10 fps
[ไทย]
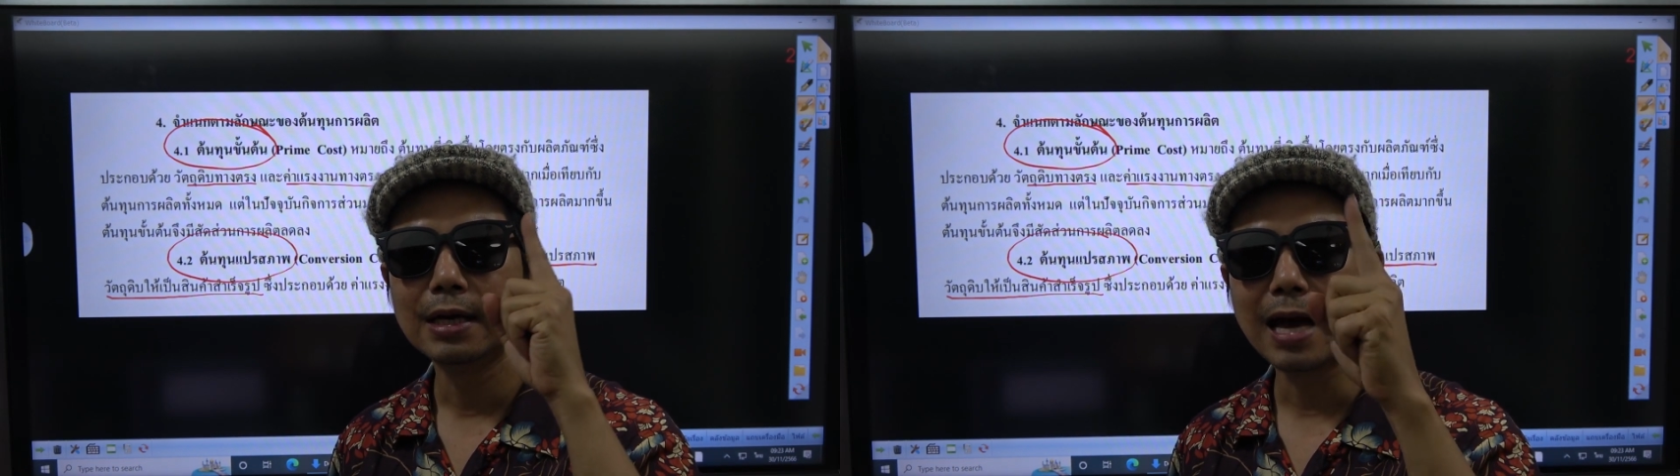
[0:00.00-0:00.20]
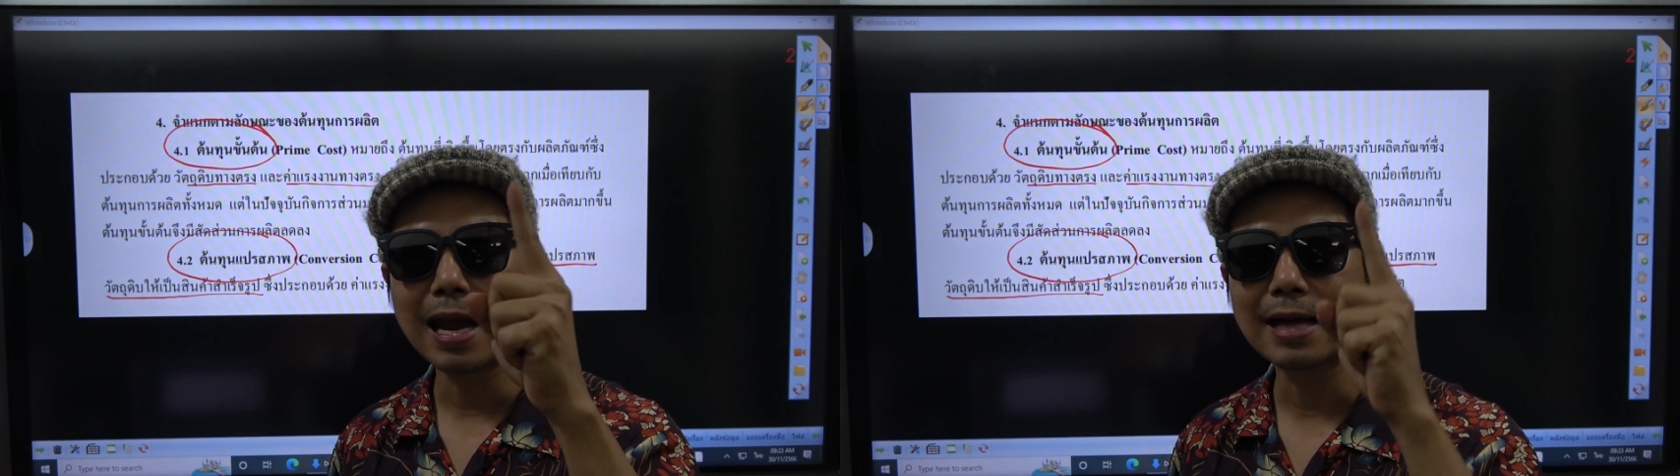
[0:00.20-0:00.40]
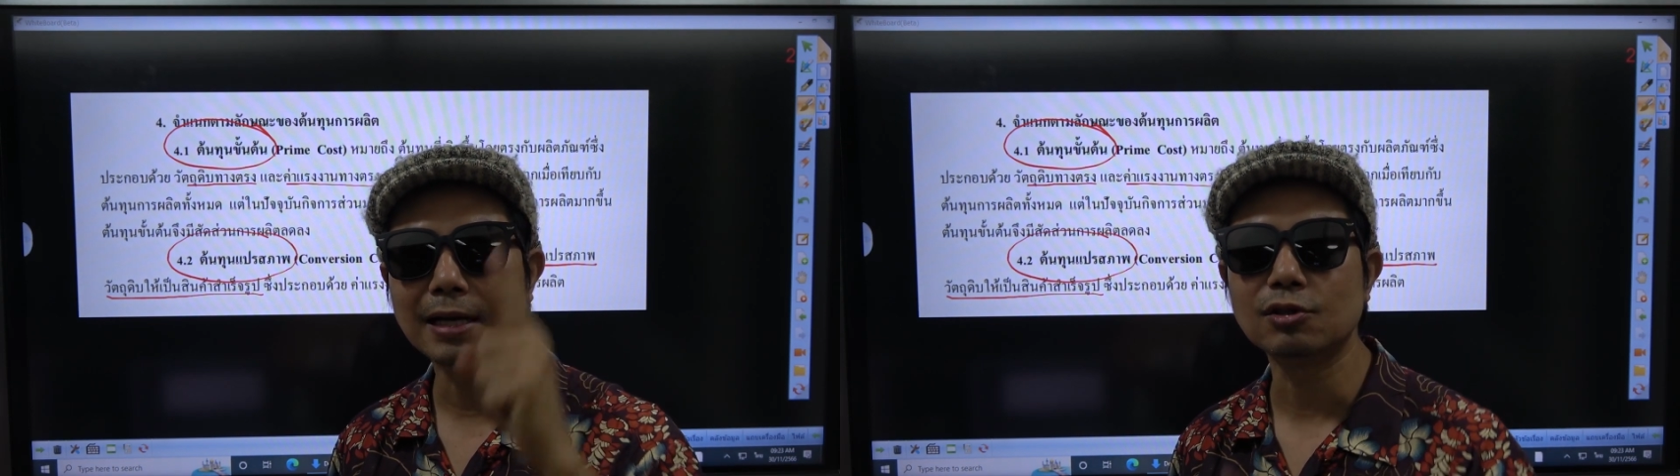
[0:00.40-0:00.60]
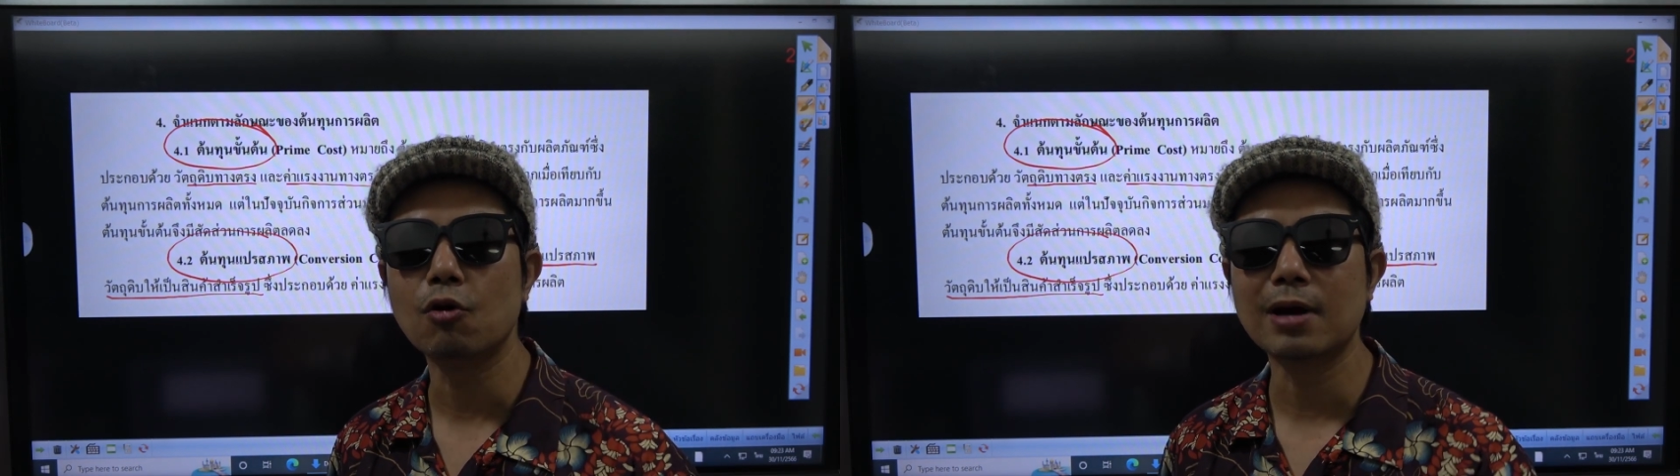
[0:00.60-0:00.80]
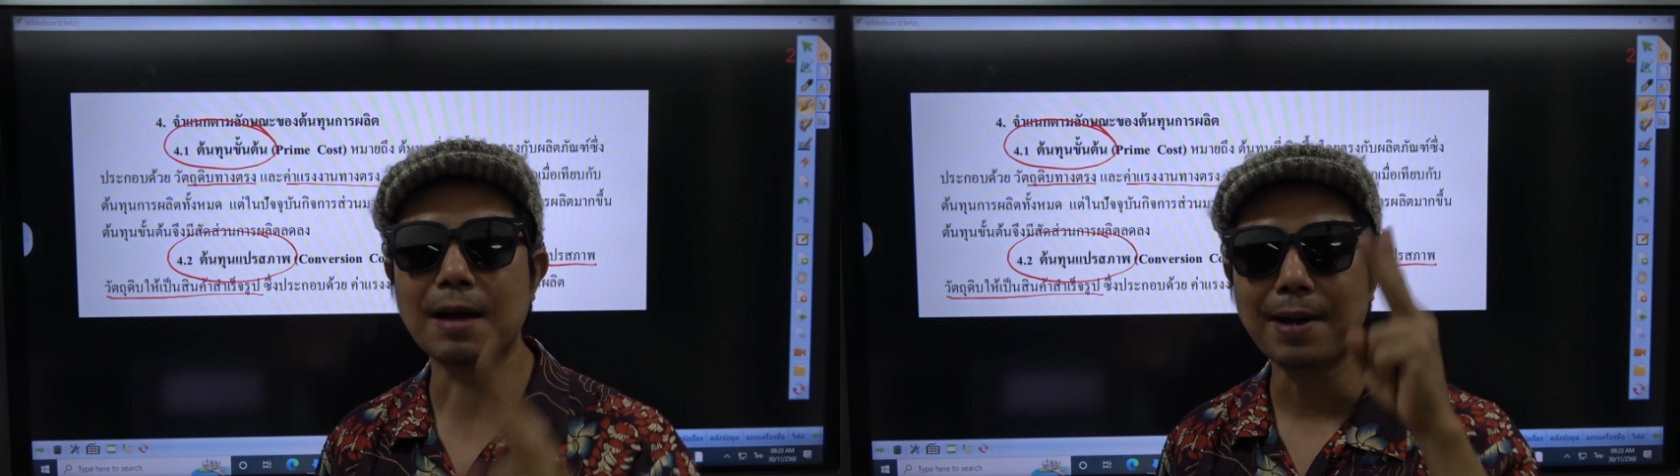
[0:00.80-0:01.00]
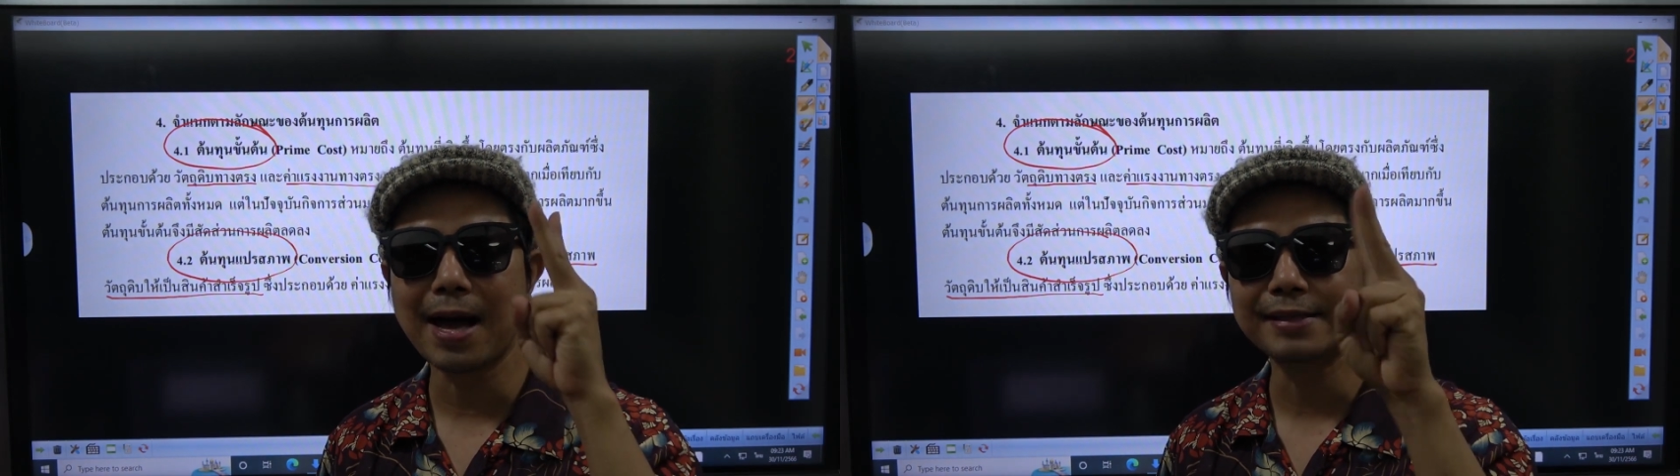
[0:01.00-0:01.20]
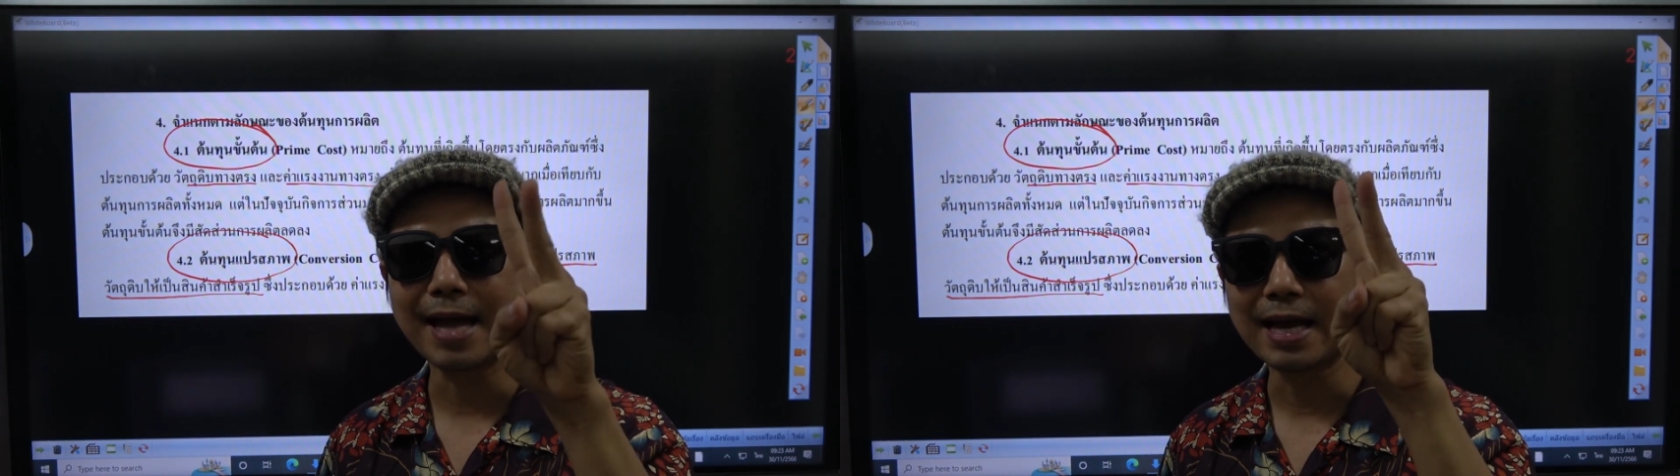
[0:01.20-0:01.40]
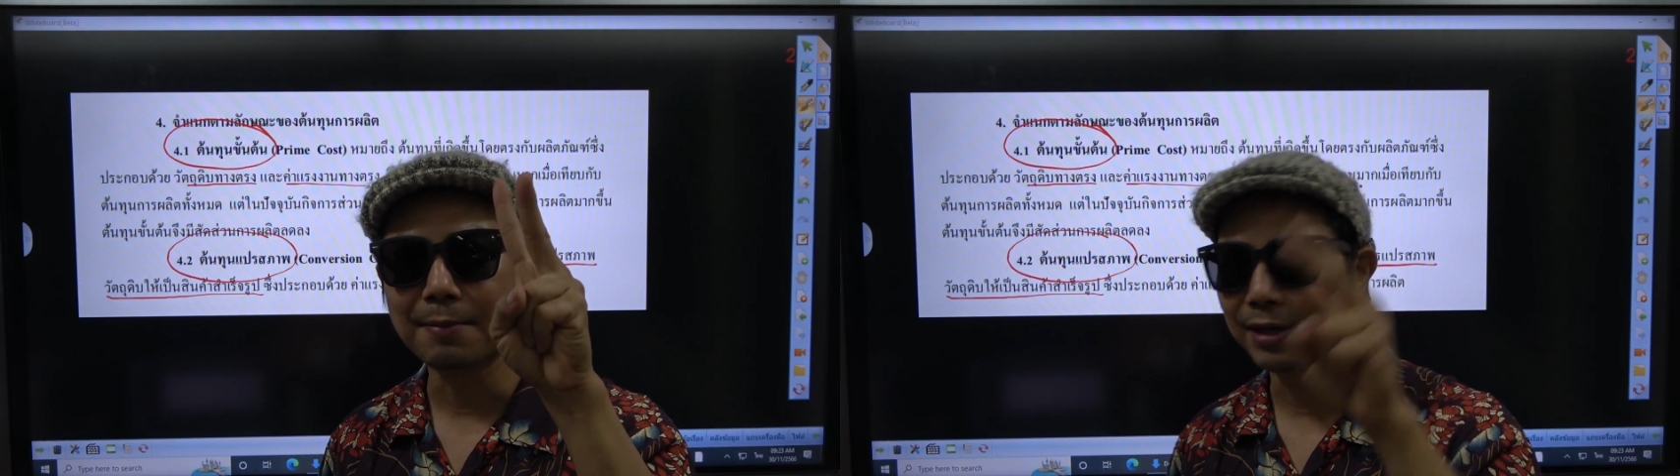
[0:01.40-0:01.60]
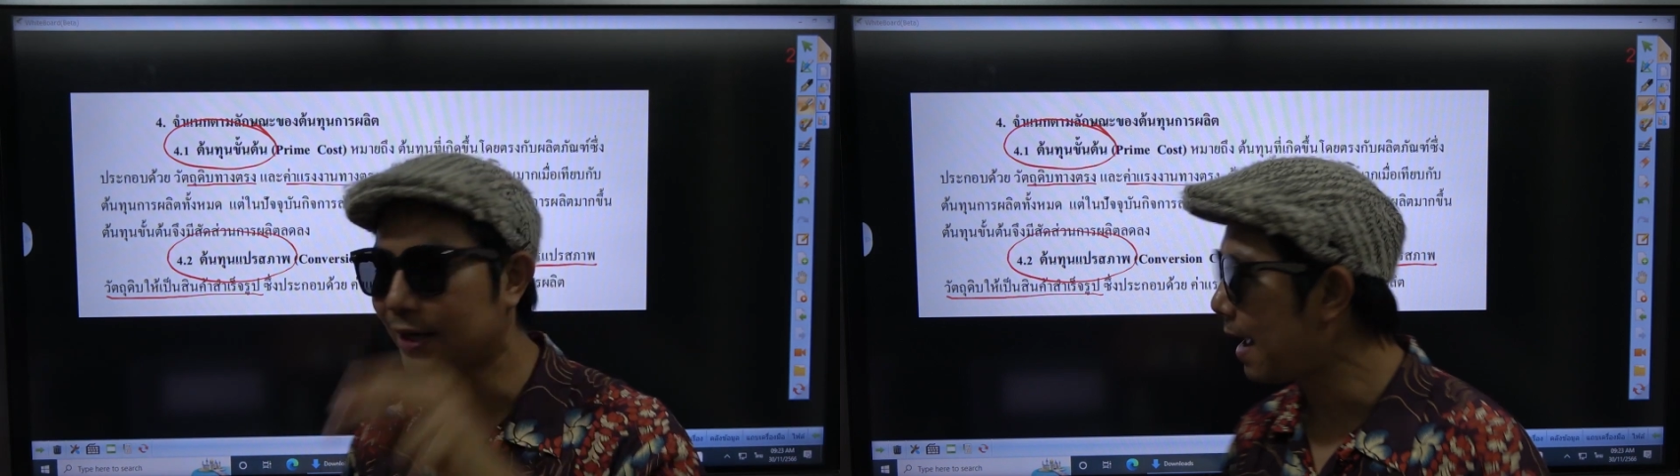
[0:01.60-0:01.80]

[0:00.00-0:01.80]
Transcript: ค่าแรงทางตรงกับค่าใช้จ่ายการผลิต